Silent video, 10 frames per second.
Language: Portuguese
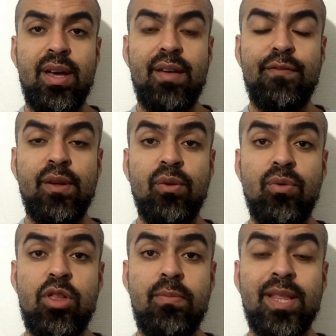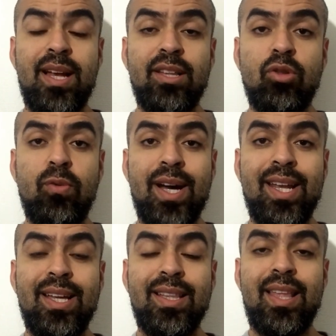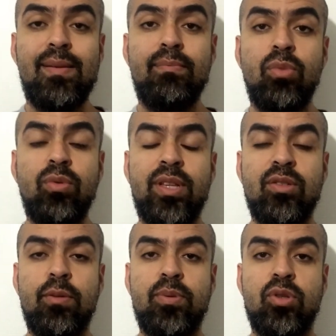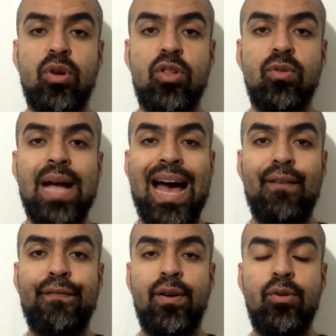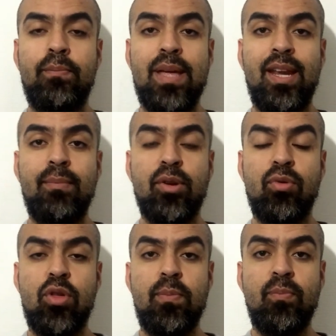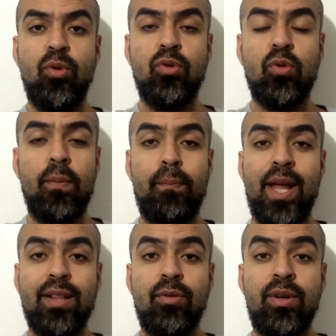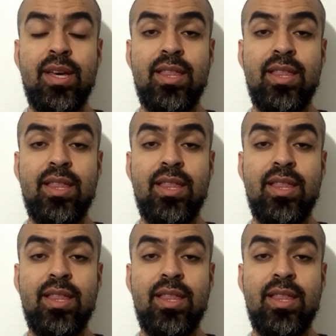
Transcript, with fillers: Enfim, o time da Lituânia tem muitas opções no garrafão, no perímetro, time muito completo,